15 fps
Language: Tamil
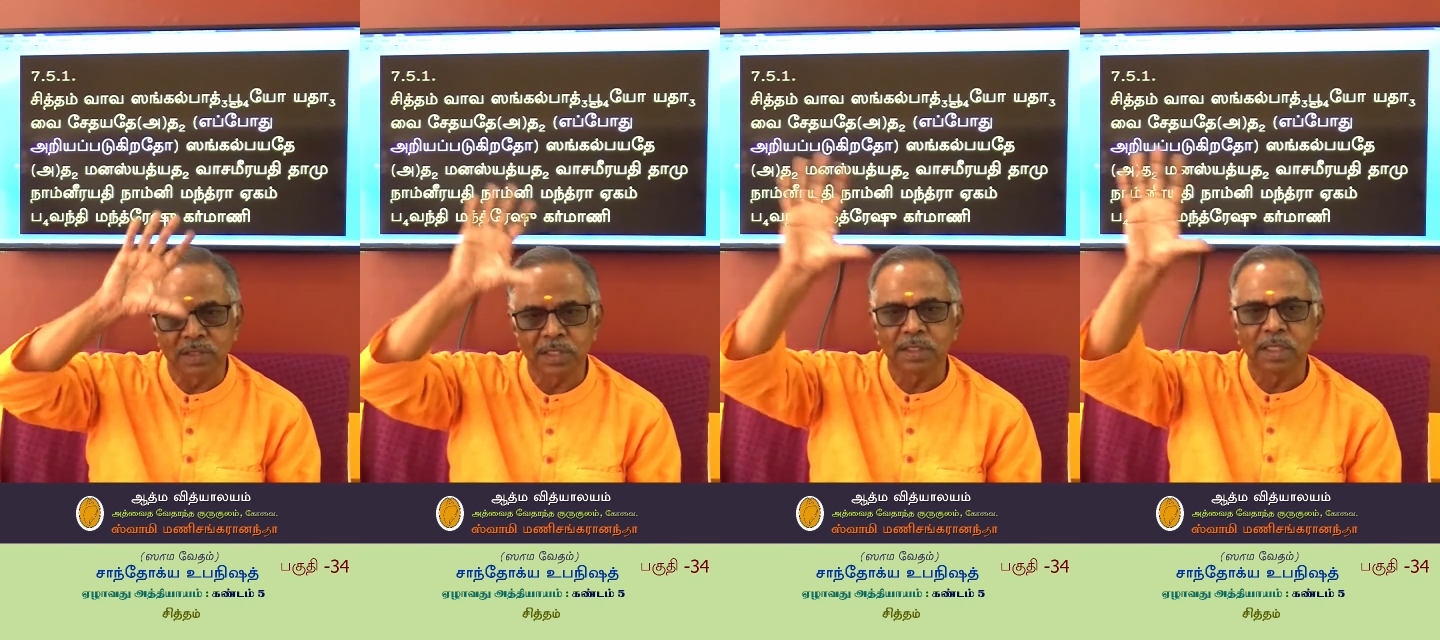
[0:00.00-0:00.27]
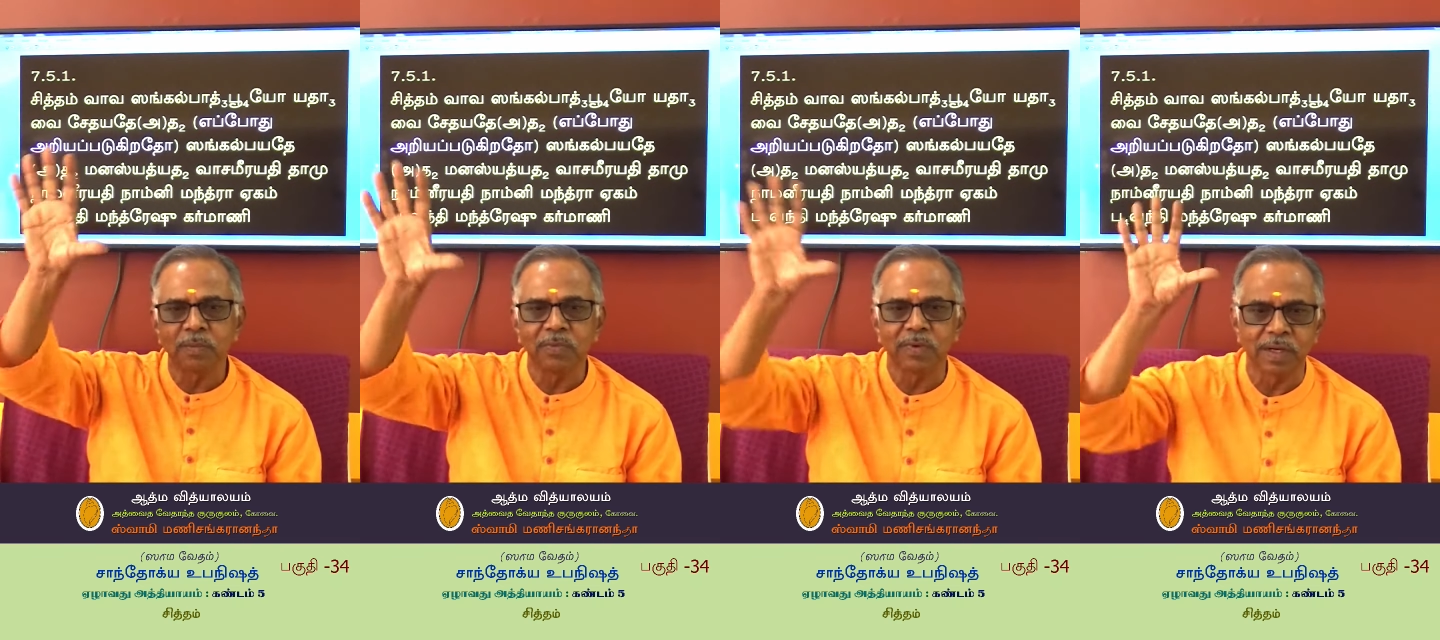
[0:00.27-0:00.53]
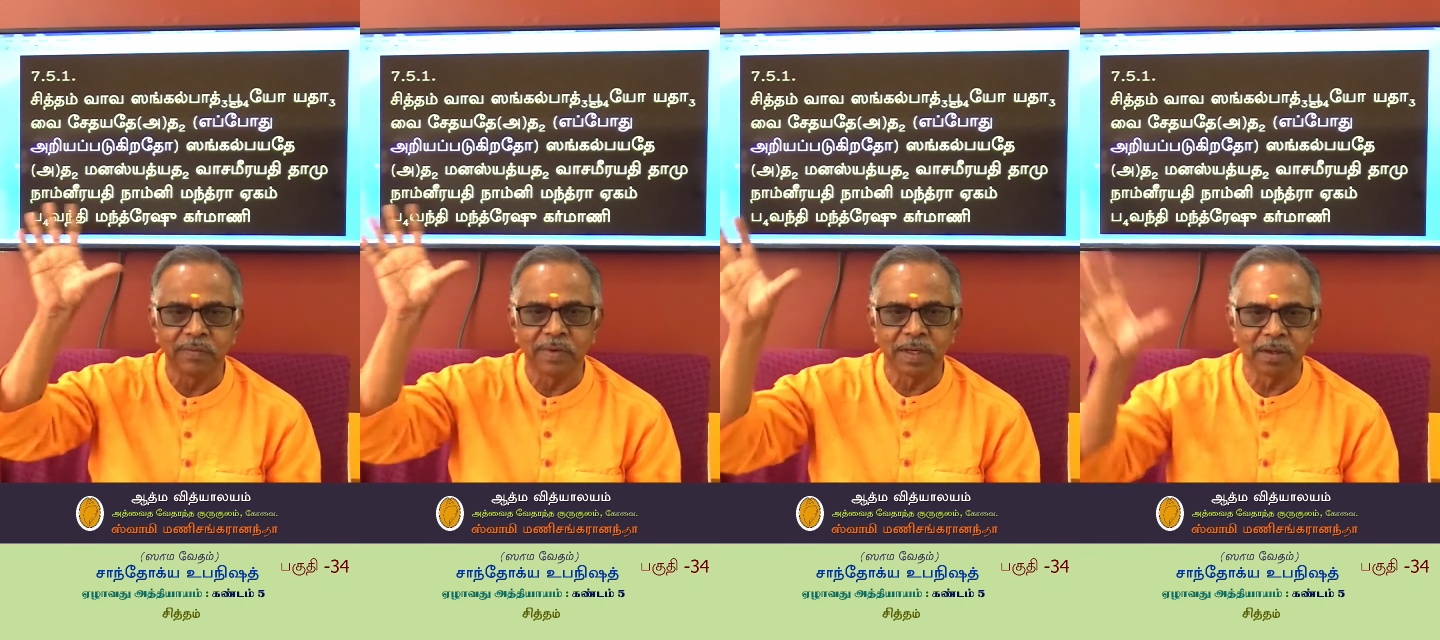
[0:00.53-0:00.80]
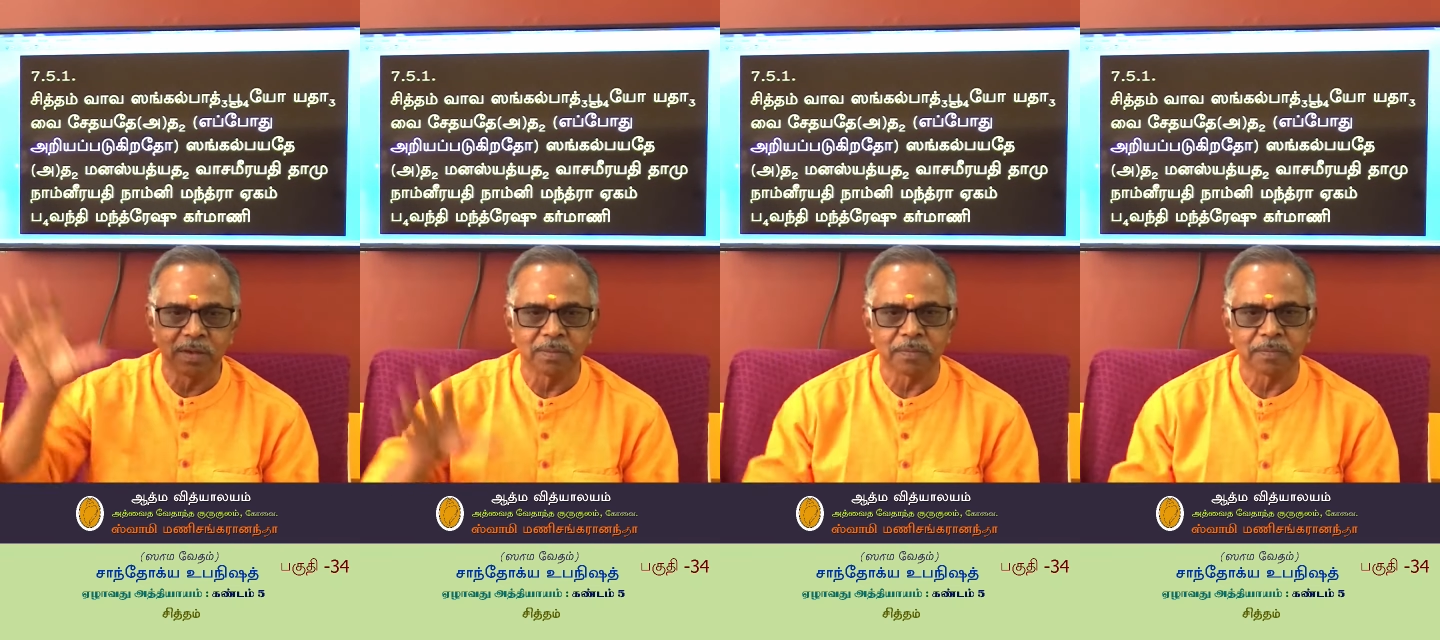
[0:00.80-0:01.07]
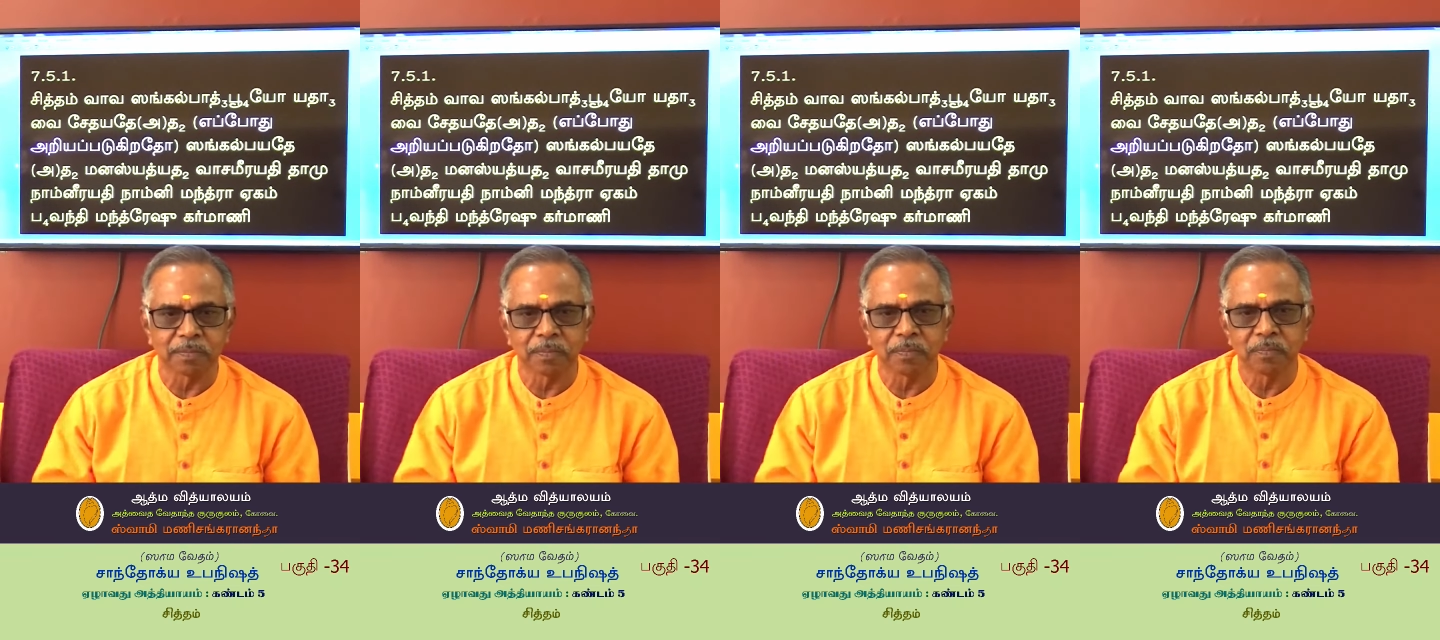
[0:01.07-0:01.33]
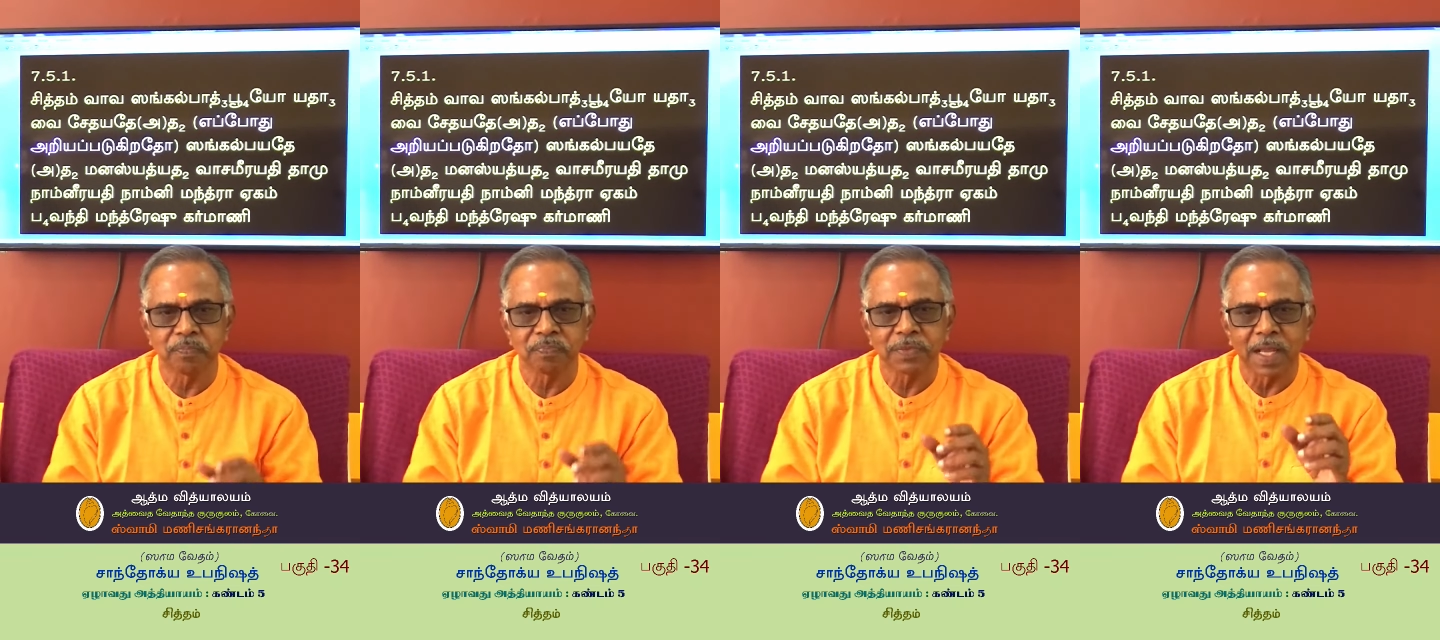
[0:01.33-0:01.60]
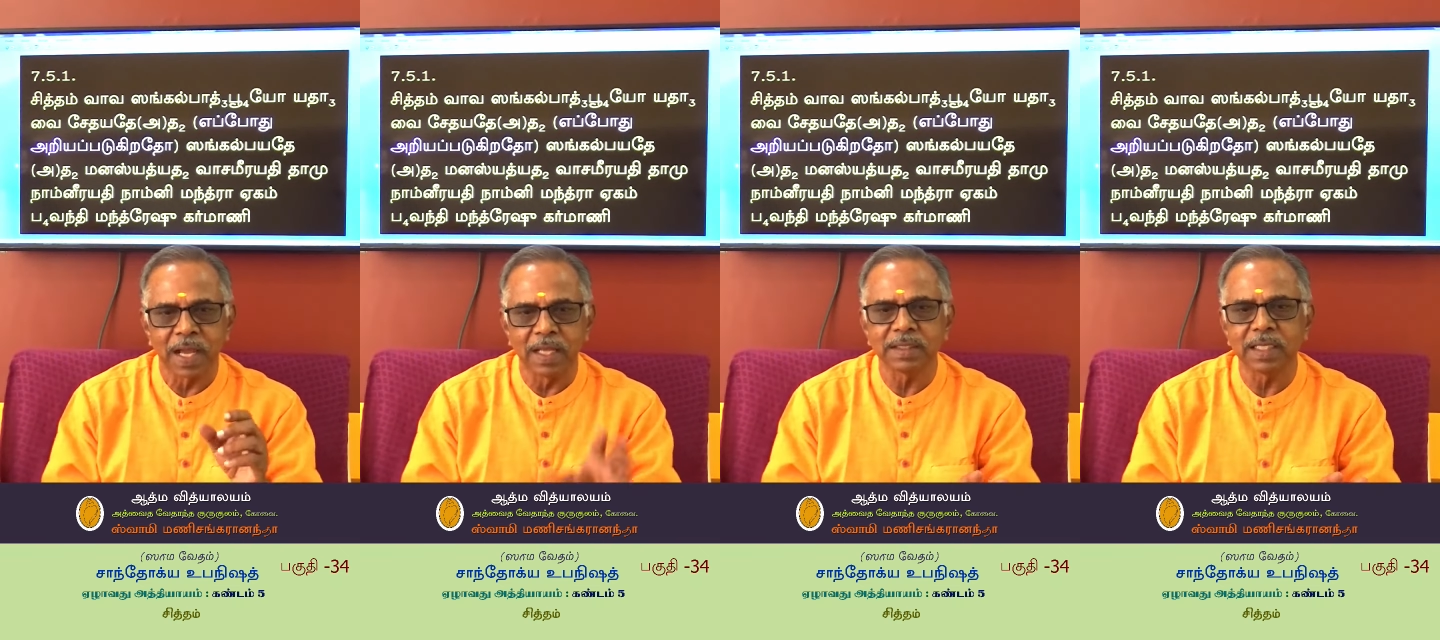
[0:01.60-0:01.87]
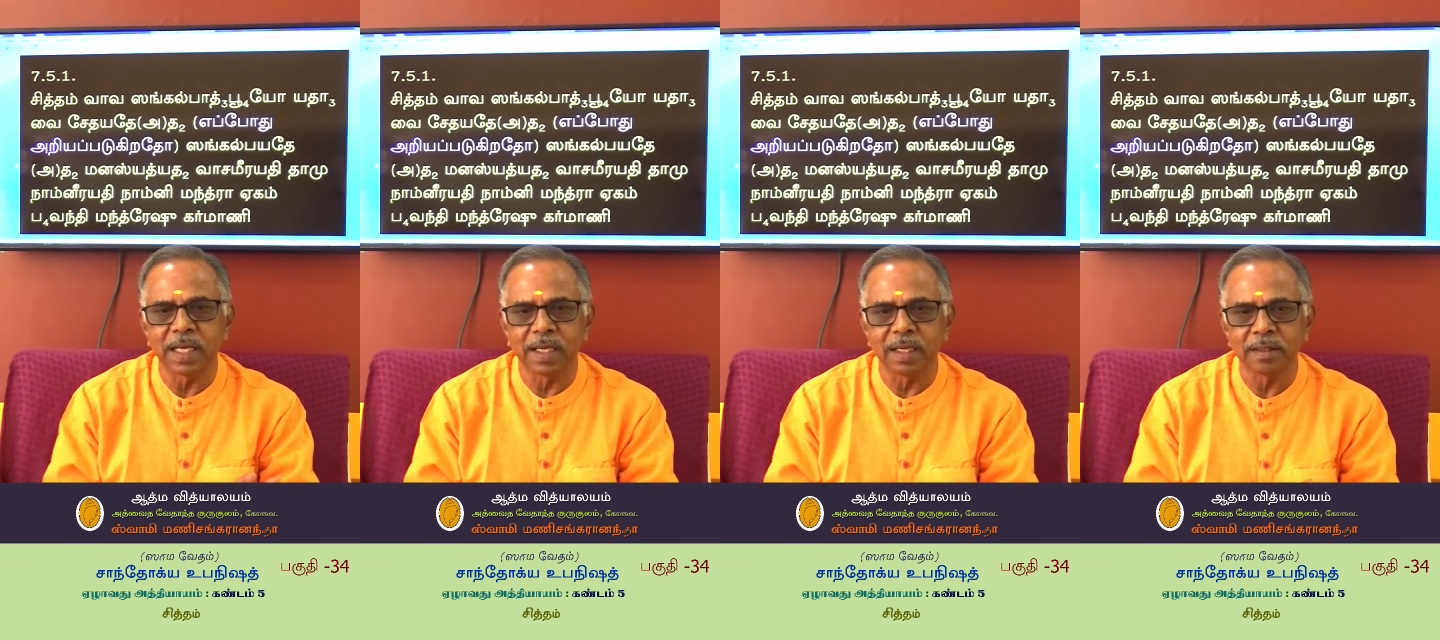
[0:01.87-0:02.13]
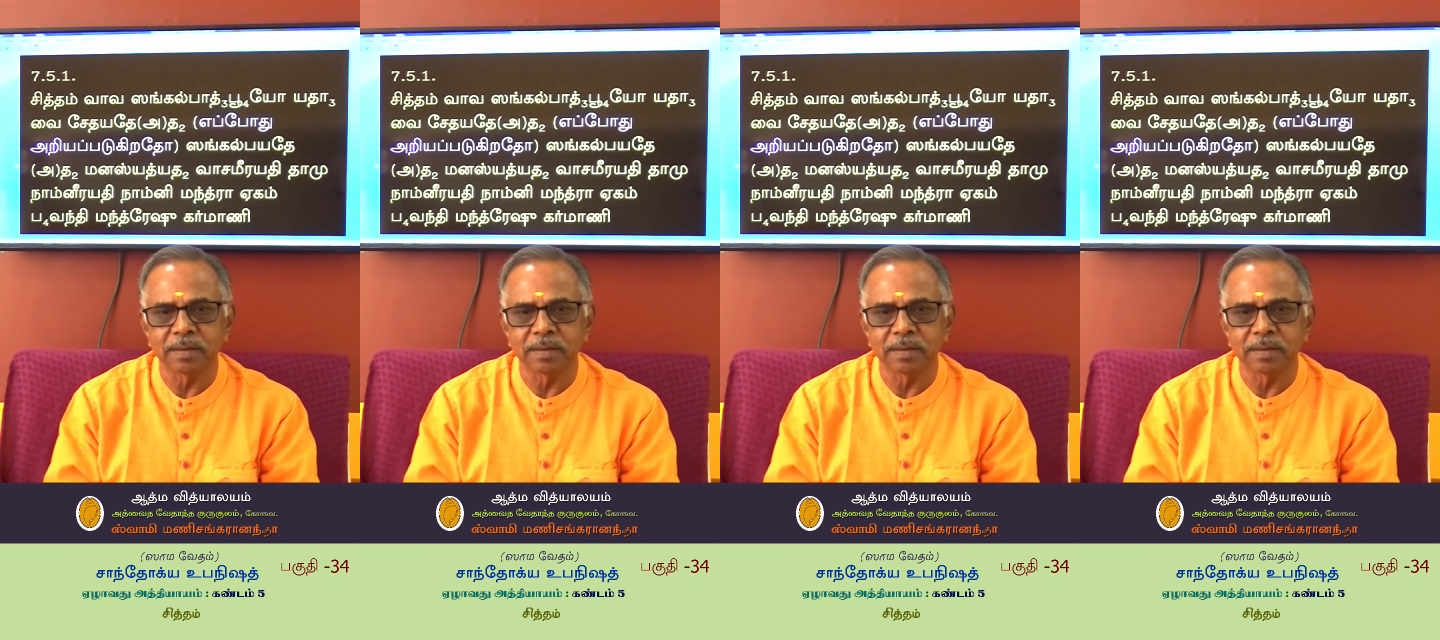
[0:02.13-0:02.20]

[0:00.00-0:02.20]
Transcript: சித்தம் வர வேண்டும் அத